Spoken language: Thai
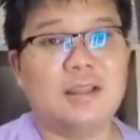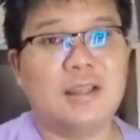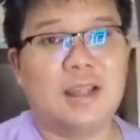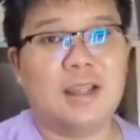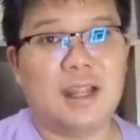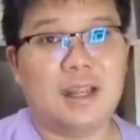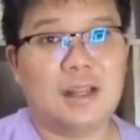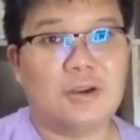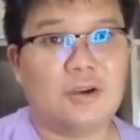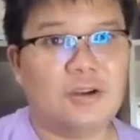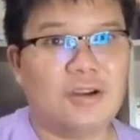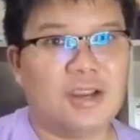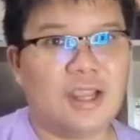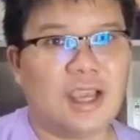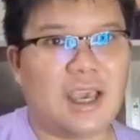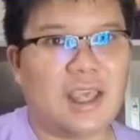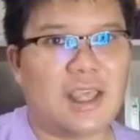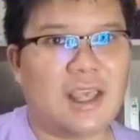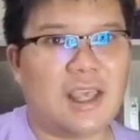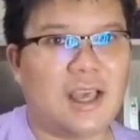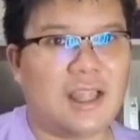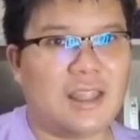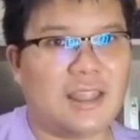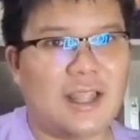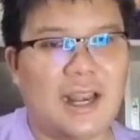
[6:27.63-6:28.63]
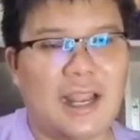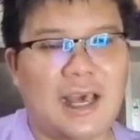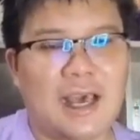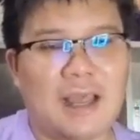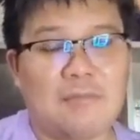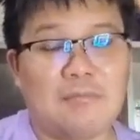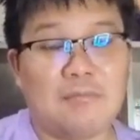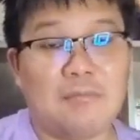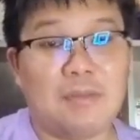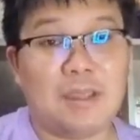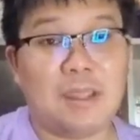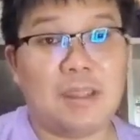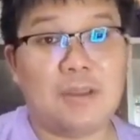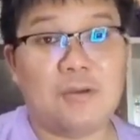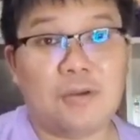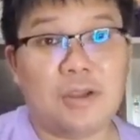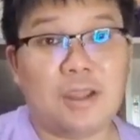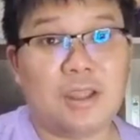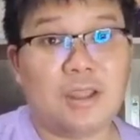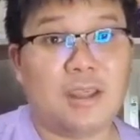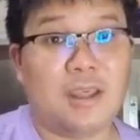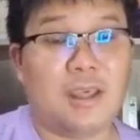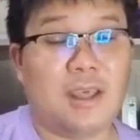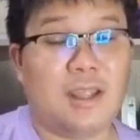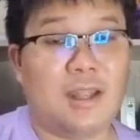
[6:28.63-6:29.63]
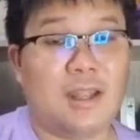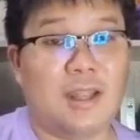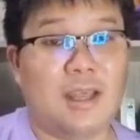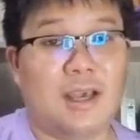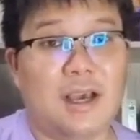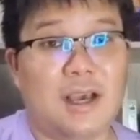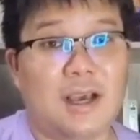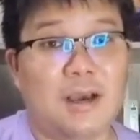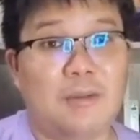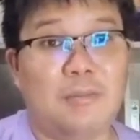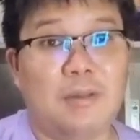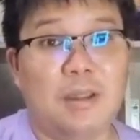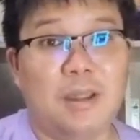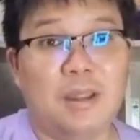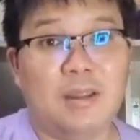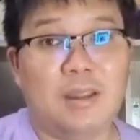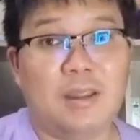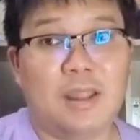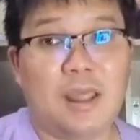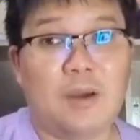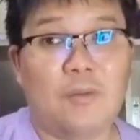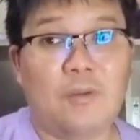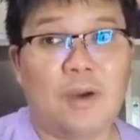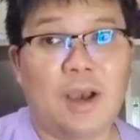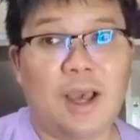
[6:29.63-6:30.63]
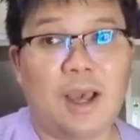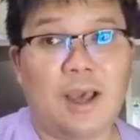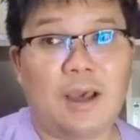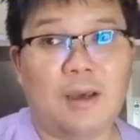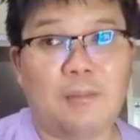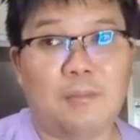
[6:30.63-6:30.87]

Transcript: ฉะนั้นนกลไกการตลาดมีอยู่อย่างเงี้ยนะครับ แต่ว่า